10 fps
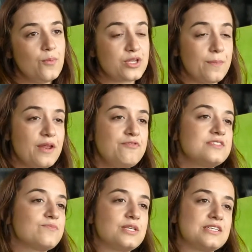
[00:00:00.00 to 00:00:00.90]
Porque para a
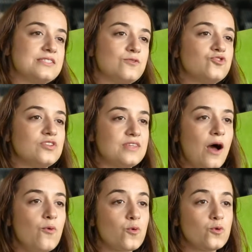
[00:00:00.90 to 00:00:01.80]
fabricação
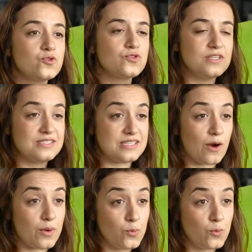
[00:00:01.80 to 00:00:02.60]
digital, o custo inicial